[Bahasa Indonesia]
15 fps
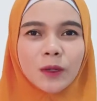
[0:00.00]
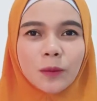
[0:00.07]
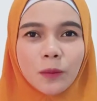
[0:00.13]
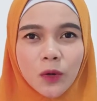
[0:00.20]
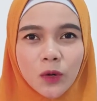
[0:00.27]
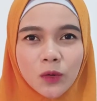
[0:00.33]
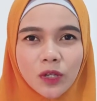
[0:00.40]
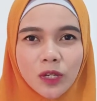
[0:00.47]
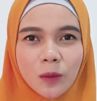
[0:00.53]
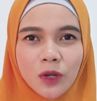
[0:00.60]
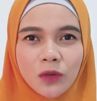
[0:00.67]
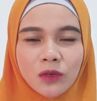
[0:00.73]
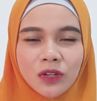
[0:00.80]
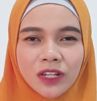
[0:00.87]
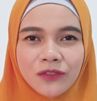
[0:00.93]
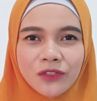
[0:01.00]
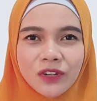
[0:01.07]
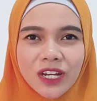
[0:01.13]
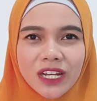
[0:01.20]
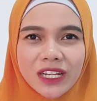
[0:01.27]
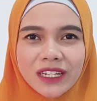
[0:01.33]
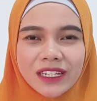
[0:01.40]
Produk yang mau aku
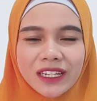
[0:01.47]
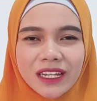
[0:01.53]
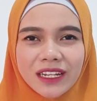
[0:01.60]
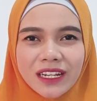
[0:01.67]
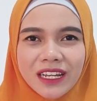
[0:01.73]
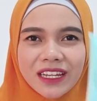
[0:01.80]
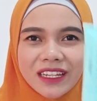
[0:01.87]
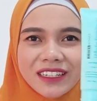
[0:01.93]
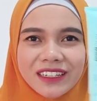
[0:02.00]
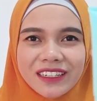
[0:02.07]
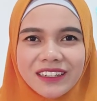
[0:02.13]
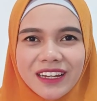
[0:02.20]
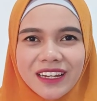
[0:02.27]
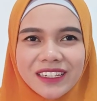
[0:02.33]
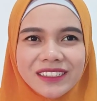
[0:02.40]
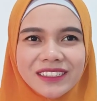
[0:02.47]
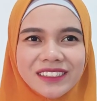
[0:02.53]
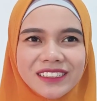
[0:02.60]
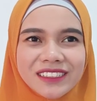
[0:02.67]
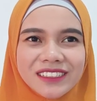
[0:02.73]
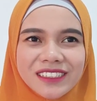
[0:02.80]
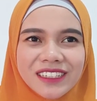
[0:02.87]
review kali ini adalah ini
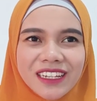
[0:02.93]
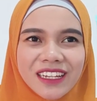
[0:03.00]
guys.